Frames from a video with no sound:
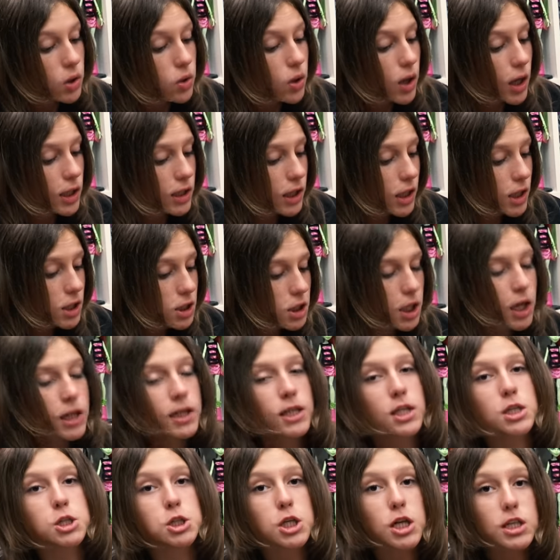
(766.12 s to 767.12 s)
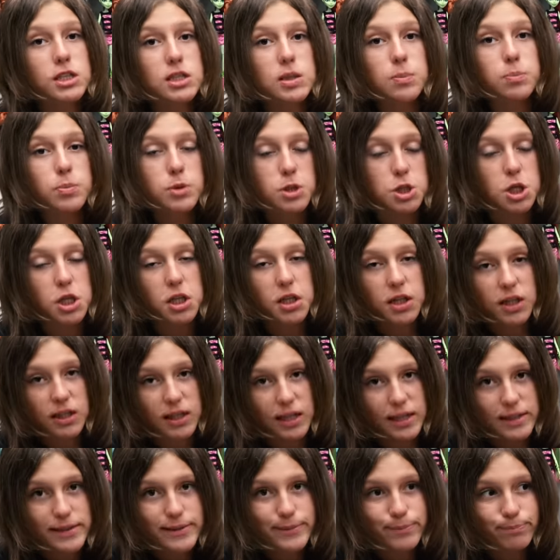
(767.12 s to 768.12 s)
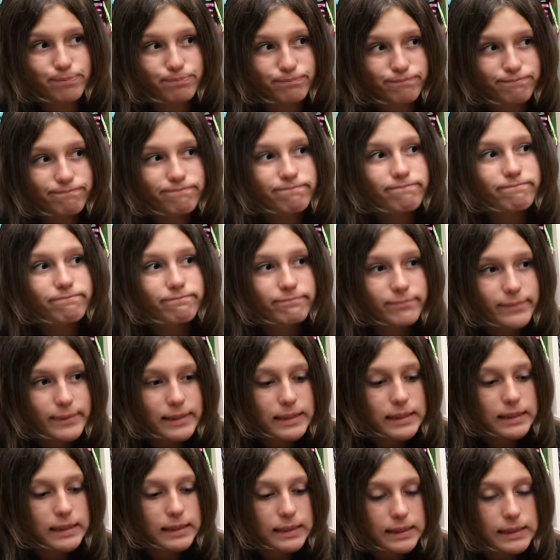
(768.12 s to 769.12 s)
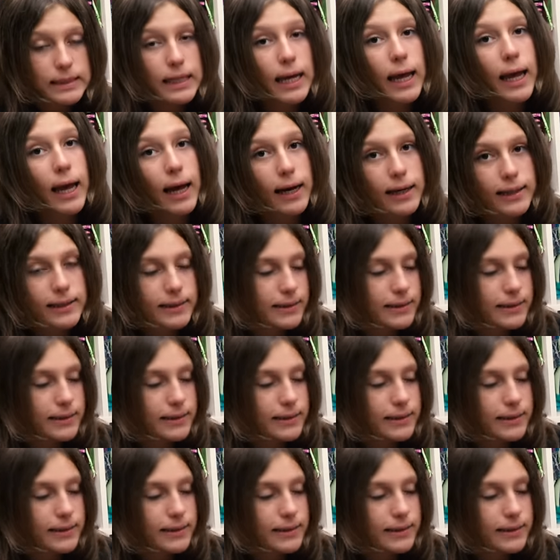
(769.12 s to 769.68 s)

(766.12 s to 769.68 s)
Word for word: Ну, а также отличается печать глаз. Эх.